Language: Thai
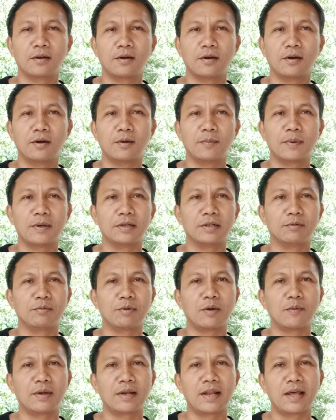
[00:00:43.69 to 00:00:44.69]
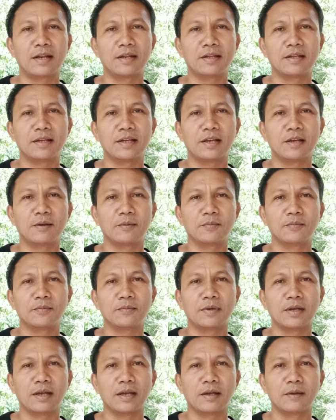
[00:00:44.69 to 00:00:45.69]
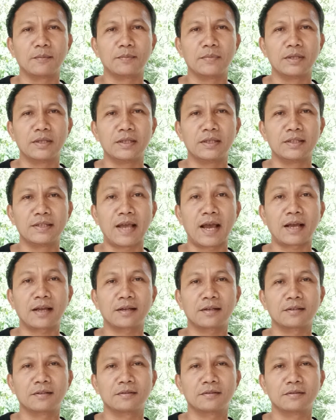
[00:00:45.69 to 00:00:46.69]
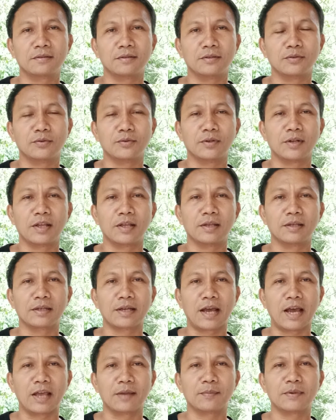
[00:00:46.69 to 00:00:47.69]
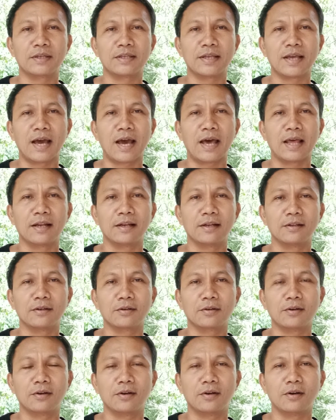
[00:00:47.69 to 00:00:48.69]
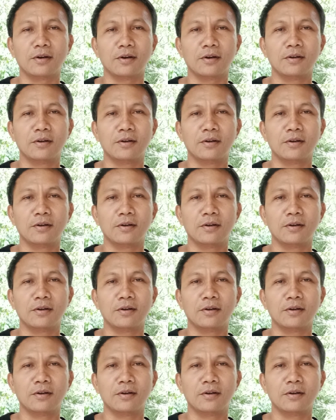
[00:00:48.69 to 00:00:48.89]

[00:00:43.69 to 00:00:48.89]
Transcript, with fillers: ก็เผอิญว่าวันนั้นเนี่ยมียักษ์อยู่ในขายพยาน แล้วก็